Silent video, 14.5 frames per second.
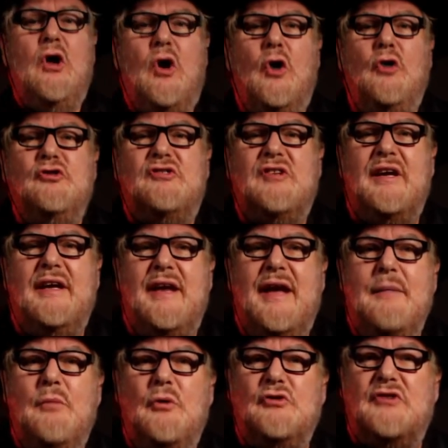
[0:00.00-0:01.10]

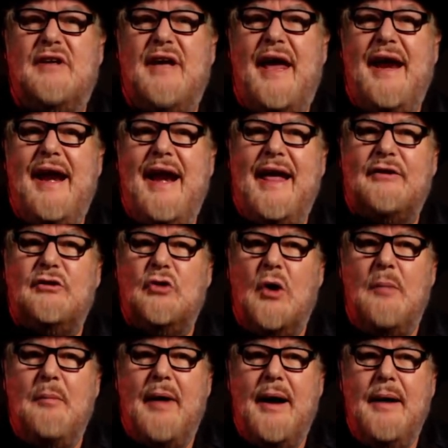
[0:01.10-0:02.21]
conseguiremos que en la
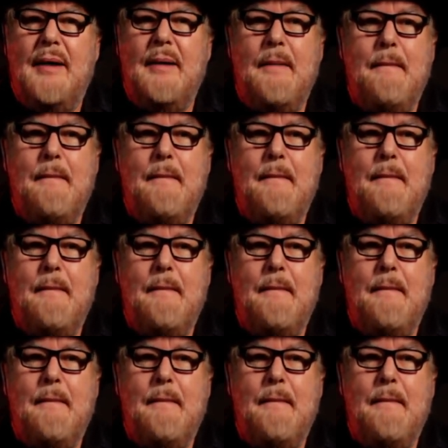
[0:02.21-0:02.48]
toma